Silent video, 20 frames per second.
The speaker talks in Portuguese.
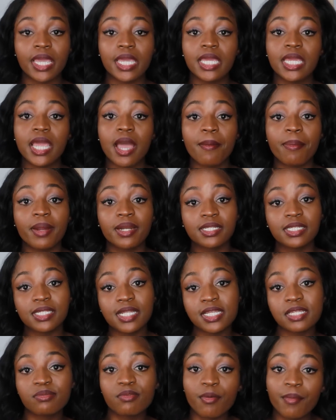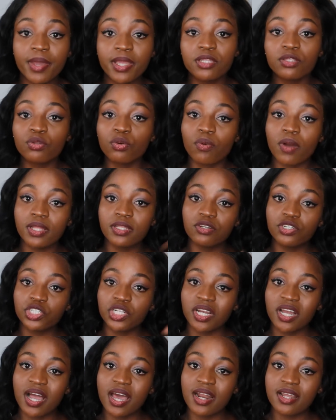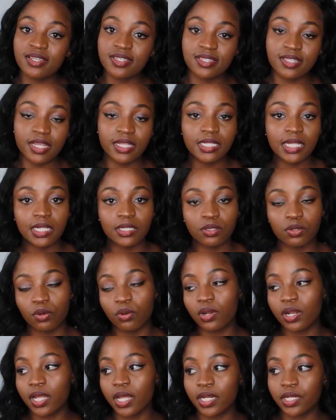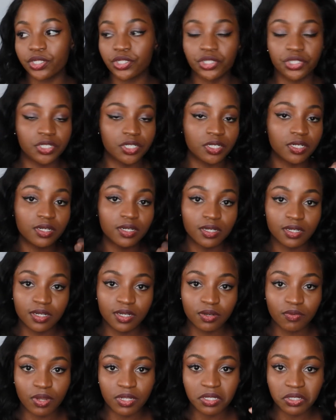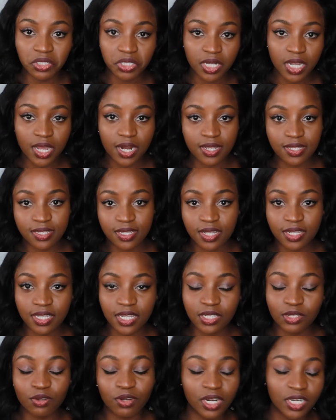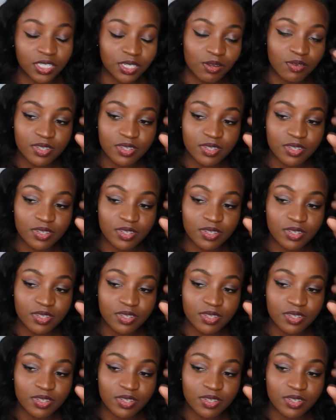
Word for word: E a partir desse momento, quando eu chegar a 70 dólares, uh, quando eu chegar a dólares